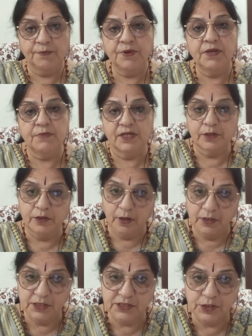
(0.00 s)
अपनी
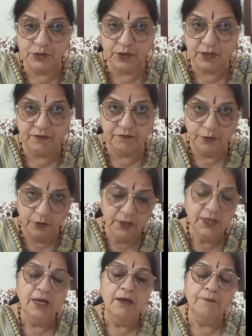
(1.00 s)
मेथडोलॉजी जो है वो
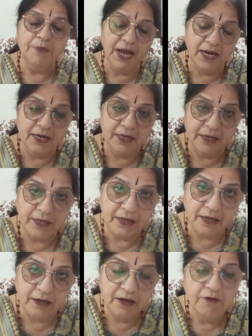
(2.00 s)
प्लान
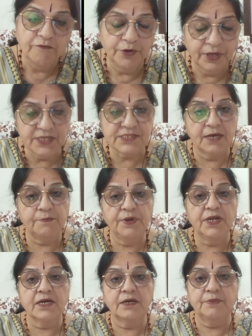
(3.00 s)
करिए फॉर
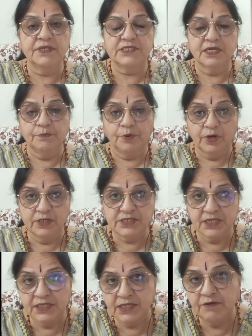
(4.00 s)
एग्ज़ाम्पल अगर बच्चा बहुत
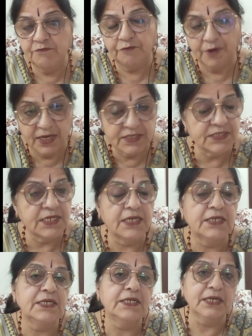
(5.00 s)
जल्दी फास्ट
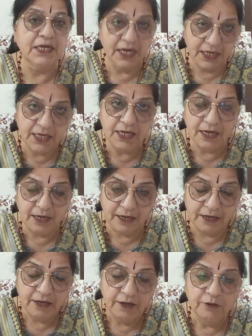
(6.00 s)
लर्नर नहीं है
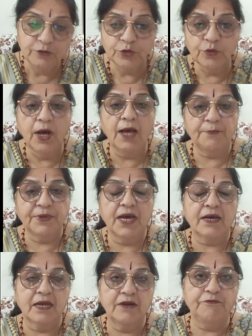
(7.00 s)
तो आप क्या
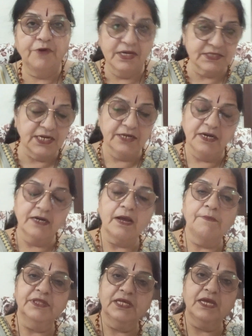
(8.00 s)
करें फास्ट लर्नर का
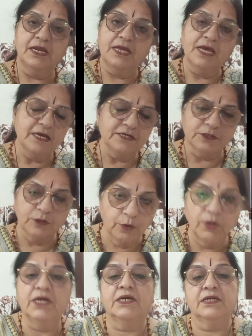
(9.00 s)
मतलब ये नहीं है कि स्लो
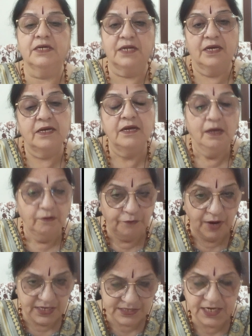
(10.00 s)
लर्नर है
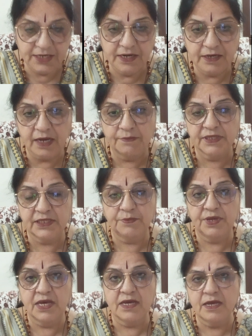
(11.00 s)
फास्ट लर्नर का मतलब
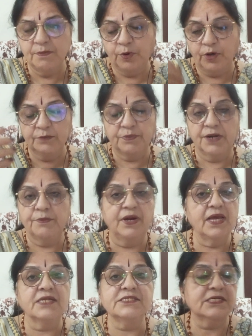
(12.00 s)
ये है कि बहुत बड़े बड़े
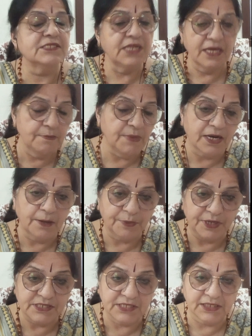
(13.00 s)
आंसर्स नहीं मगअप
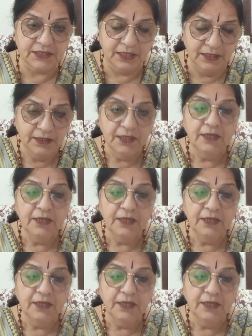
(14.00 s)
कर सकता